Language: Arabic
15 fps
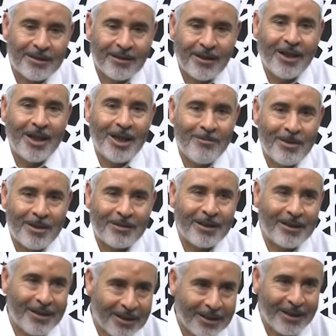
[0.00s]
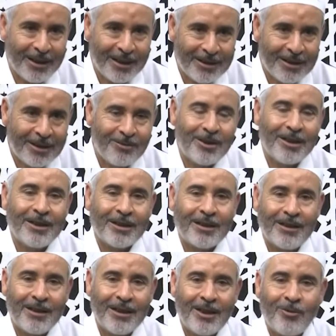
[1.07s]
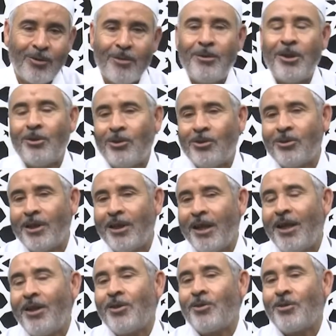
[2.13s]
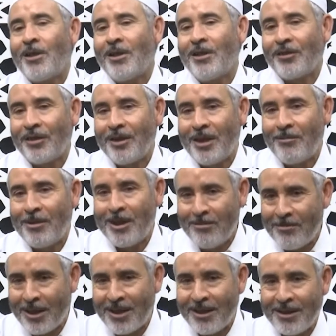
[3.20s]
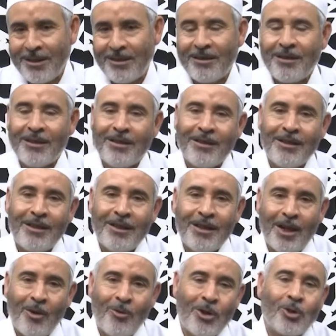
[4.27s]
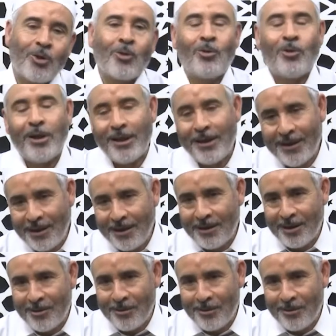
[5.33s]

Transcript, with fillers: قائما صلى قاعدا وهكذا ومنه العاجز عن الصيام لمرض أو يشق عليه